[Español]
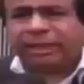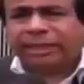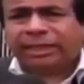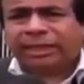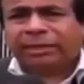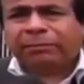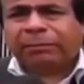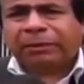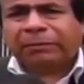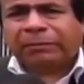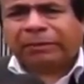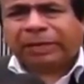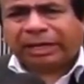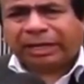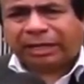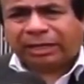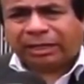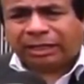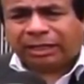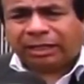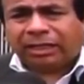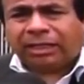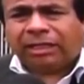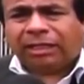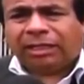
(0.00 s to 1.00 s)
Tener
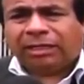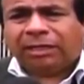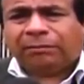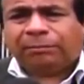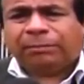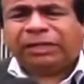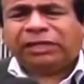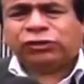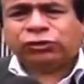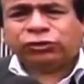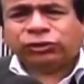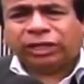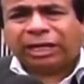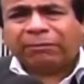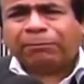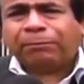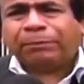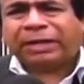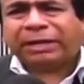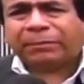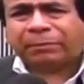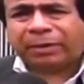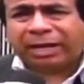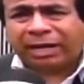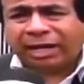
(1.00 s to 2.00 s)
eh,
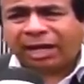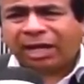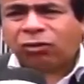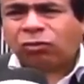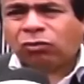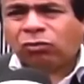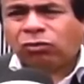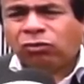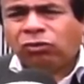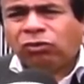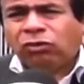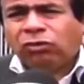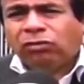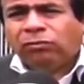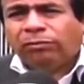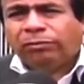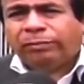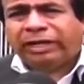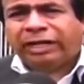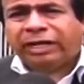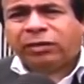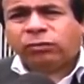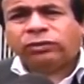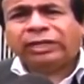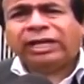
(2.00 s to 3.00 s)
personal preparado
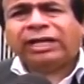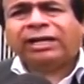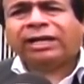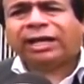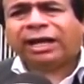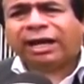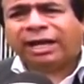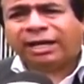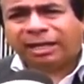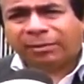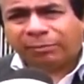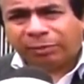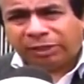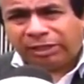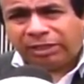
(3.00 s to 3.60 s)
para una gran